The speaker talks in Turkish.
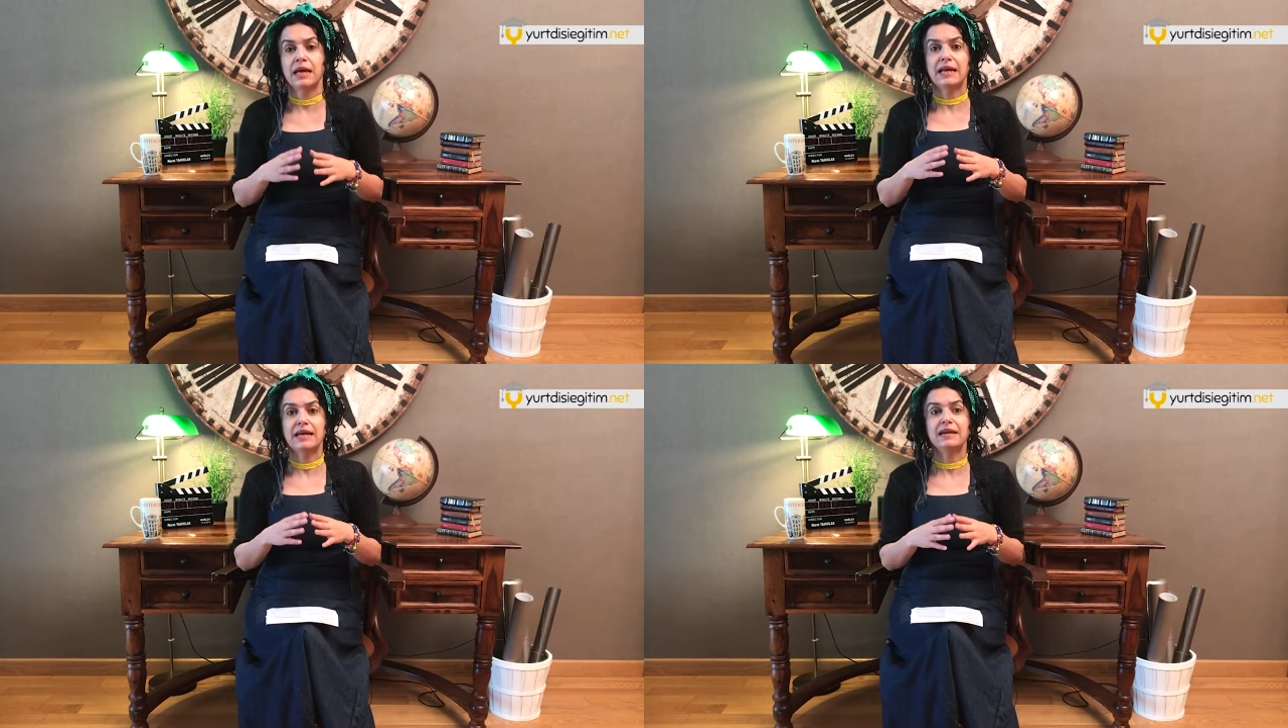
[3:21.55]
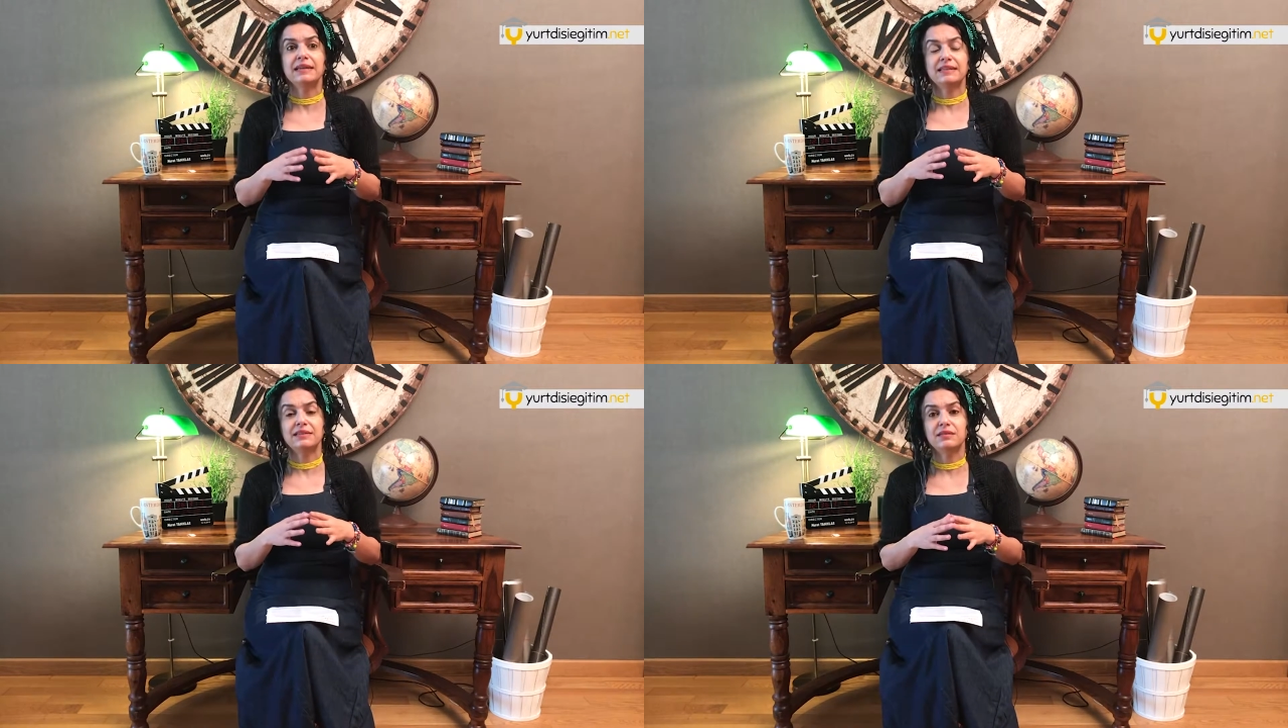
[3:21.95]
Eğer
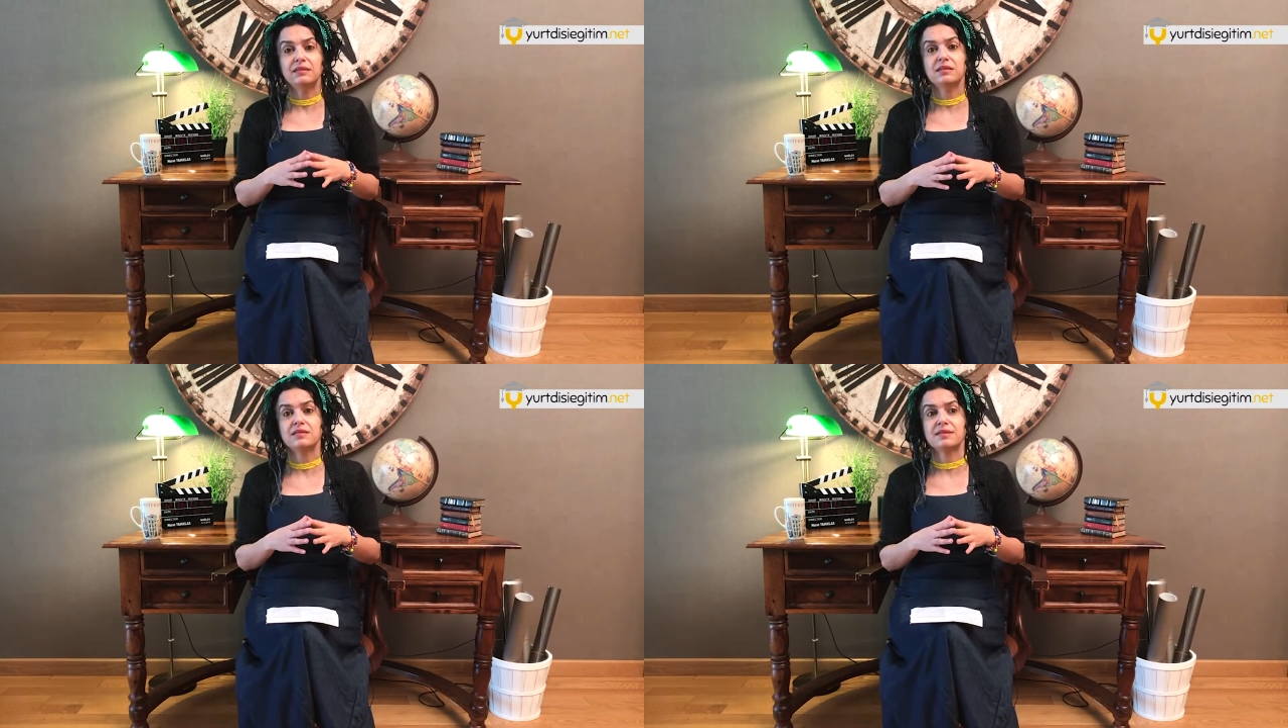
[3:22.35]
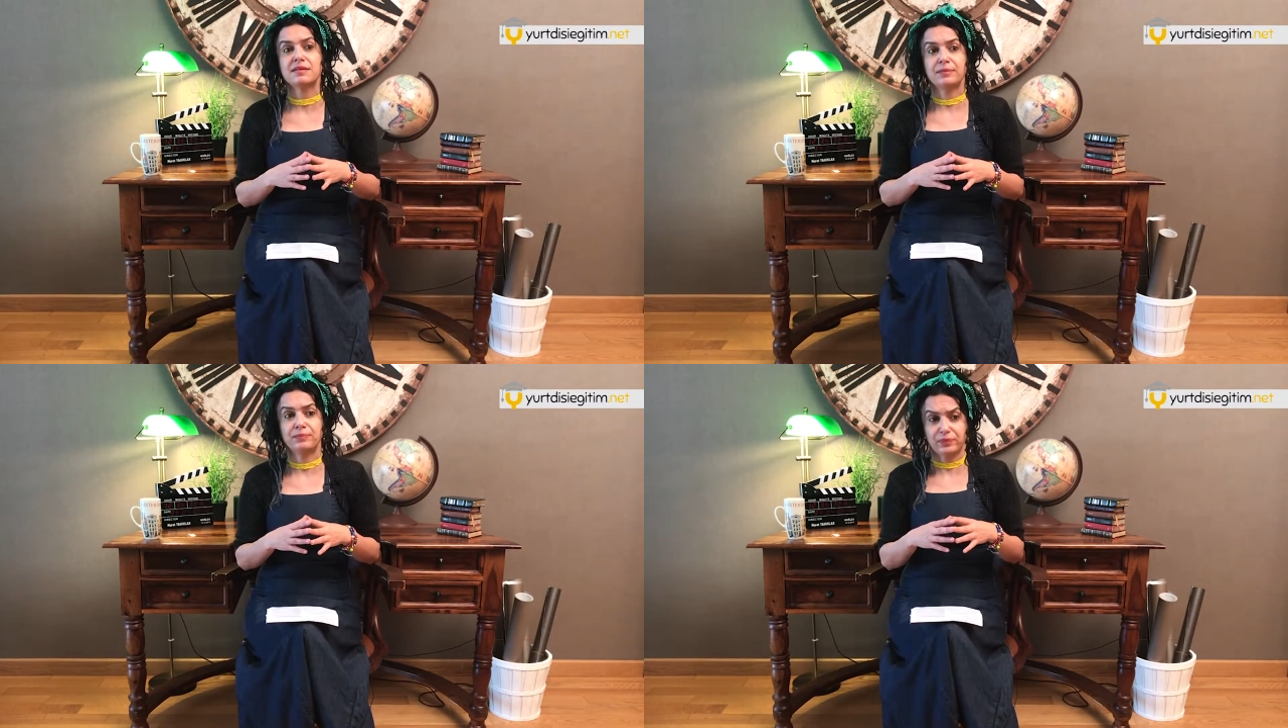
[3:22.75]

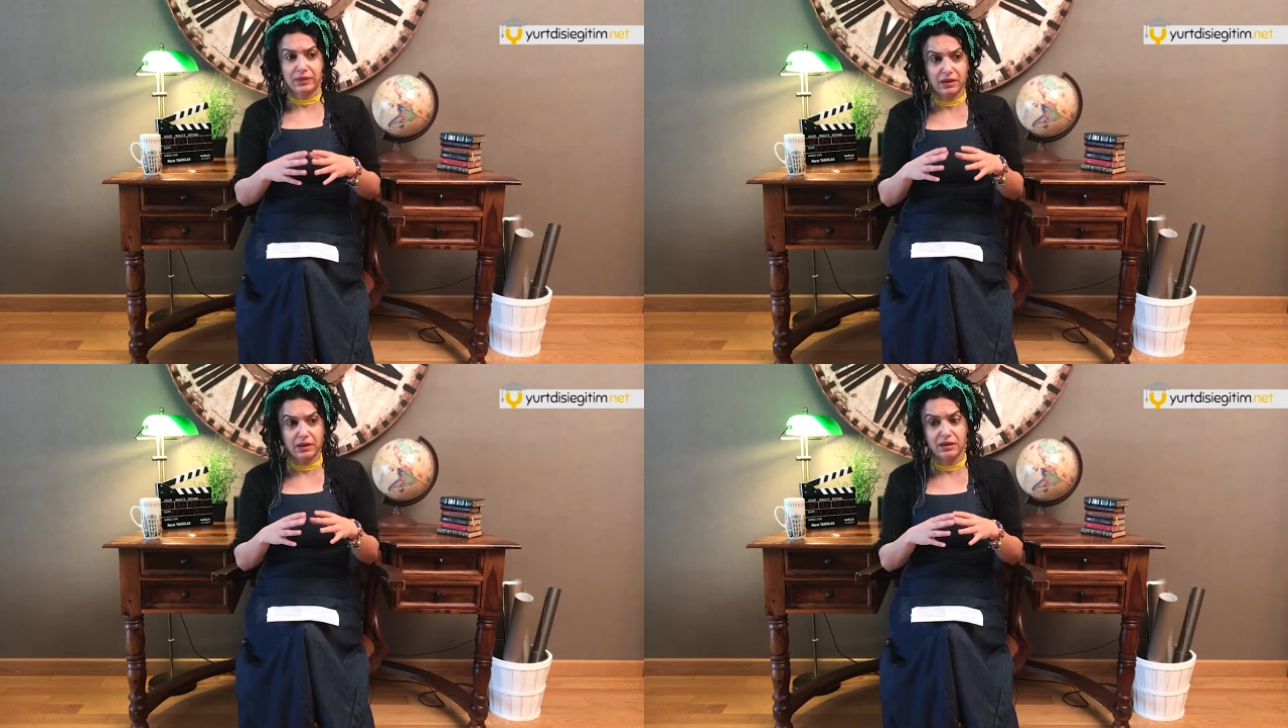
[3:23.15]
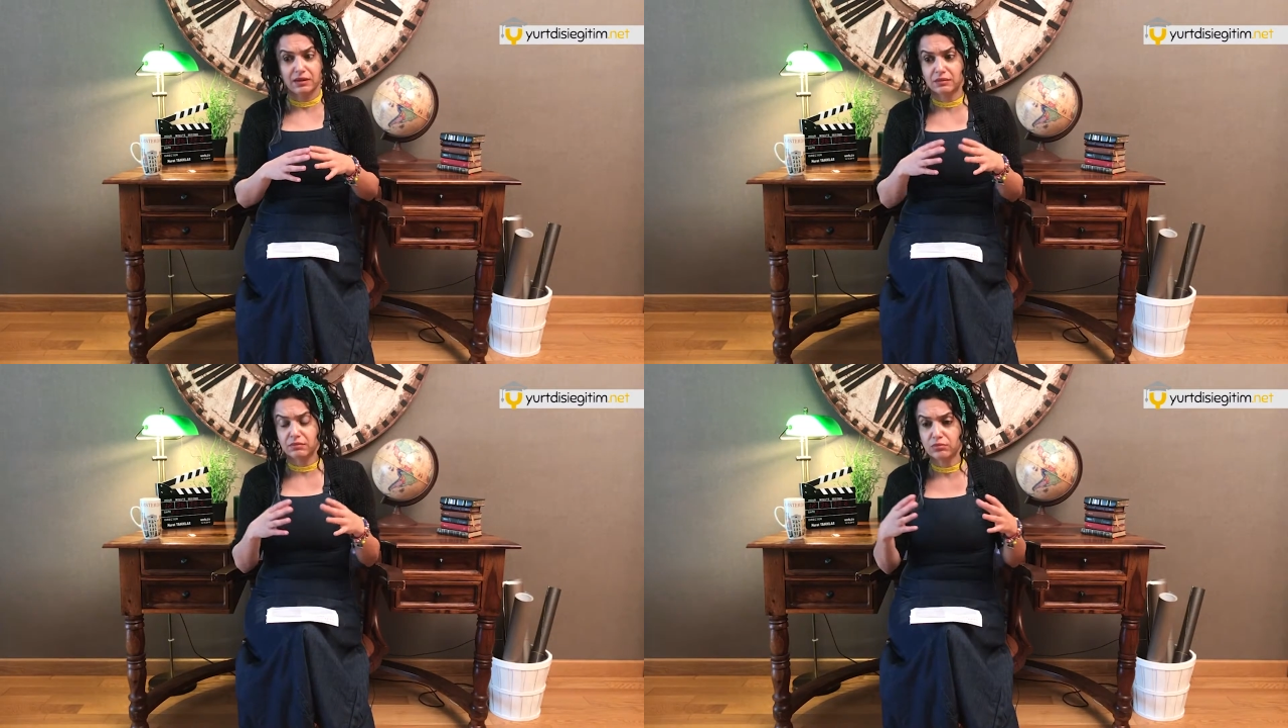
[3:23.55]
gittiğinizde
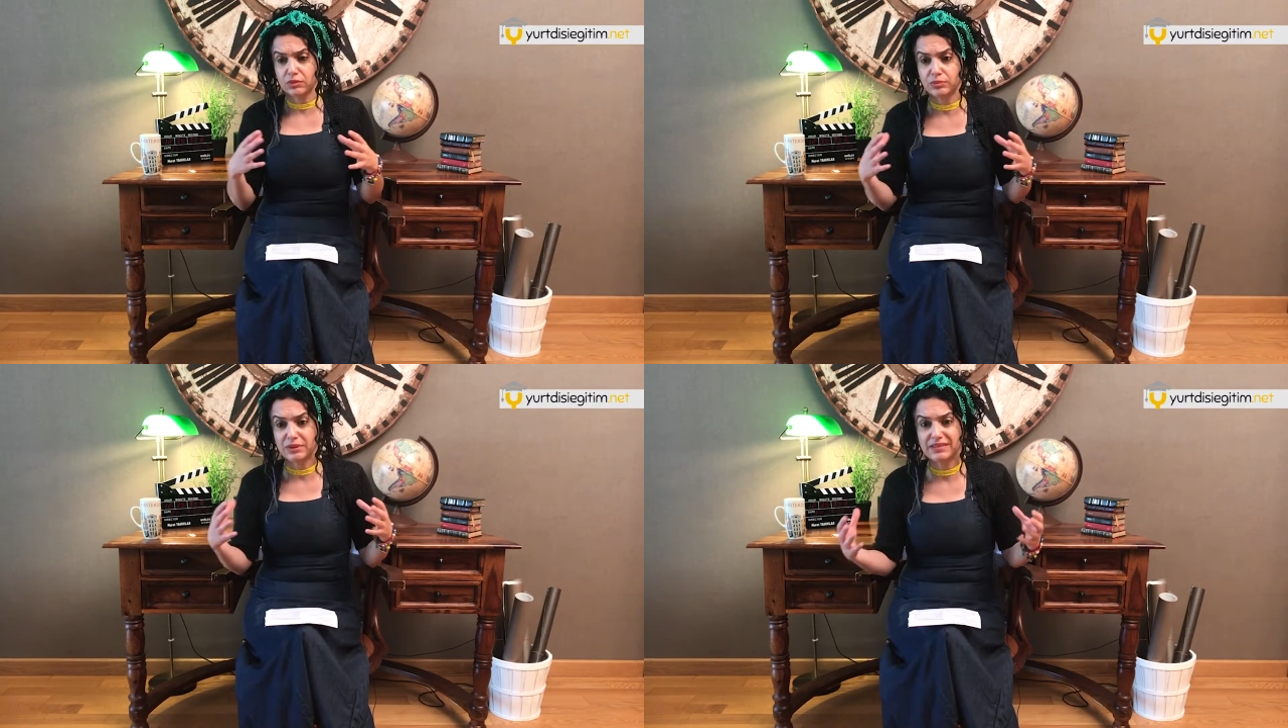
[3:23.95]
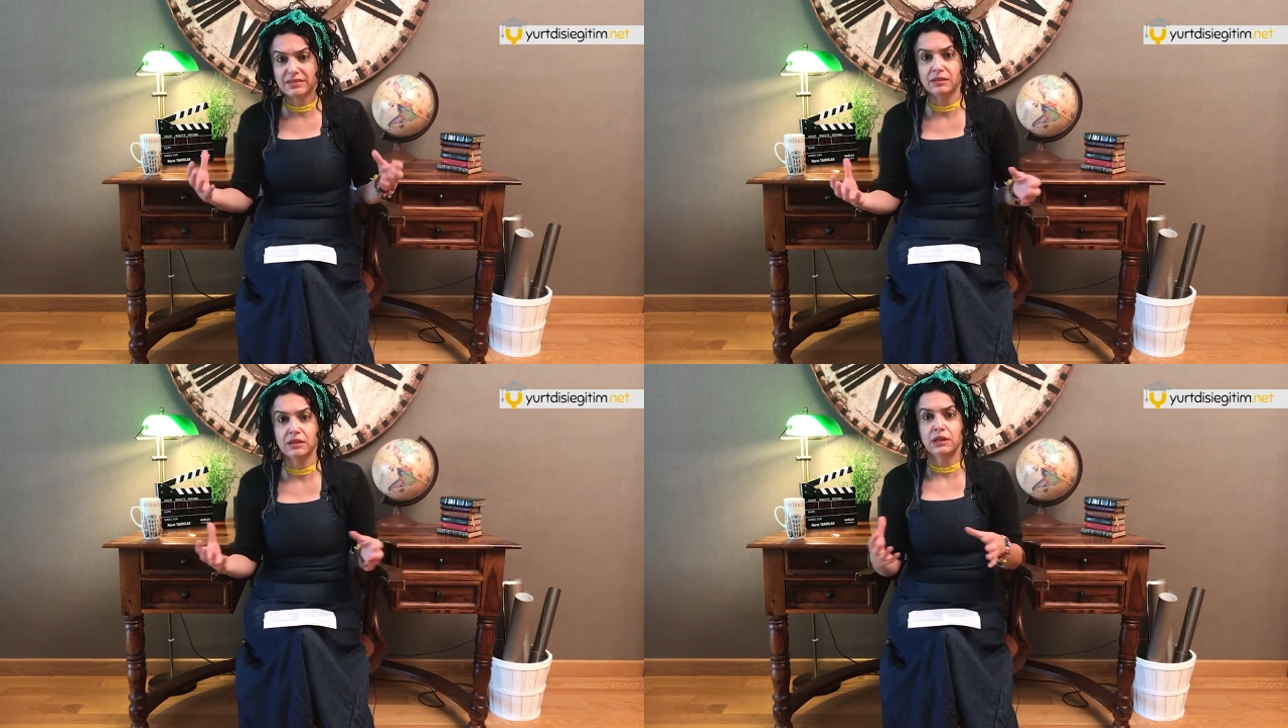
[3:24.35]
e,
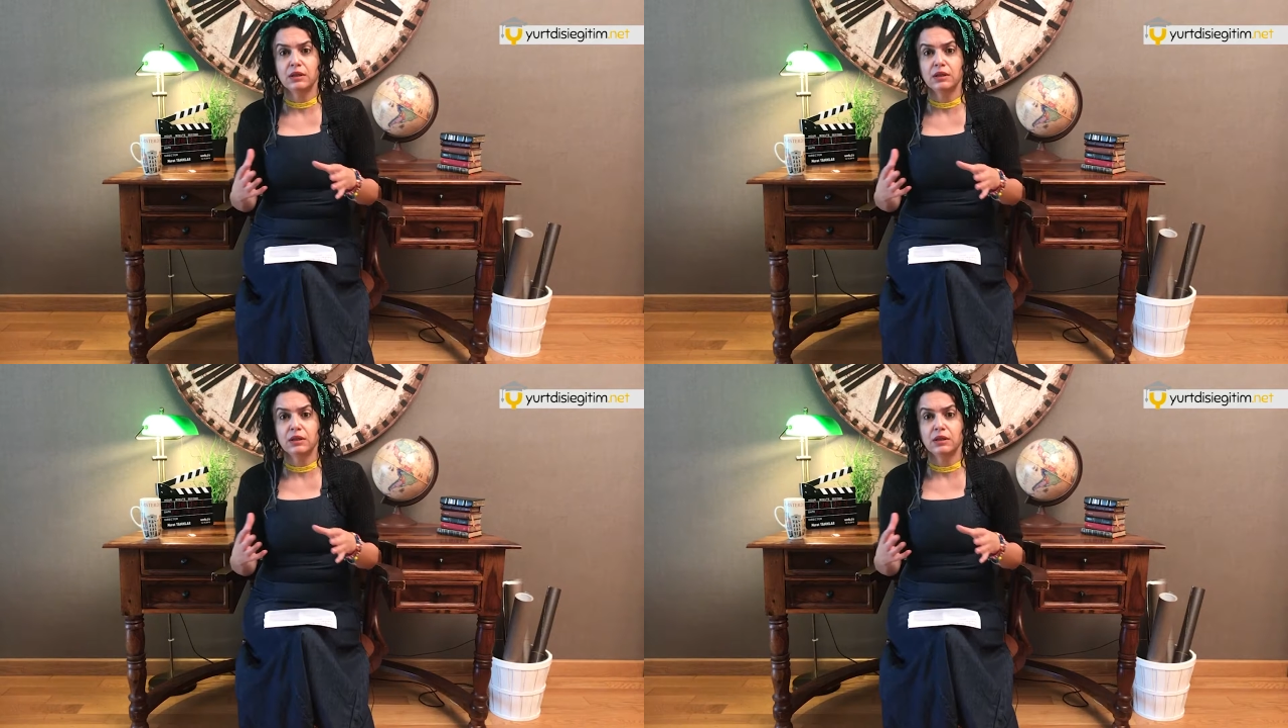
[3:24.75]
bir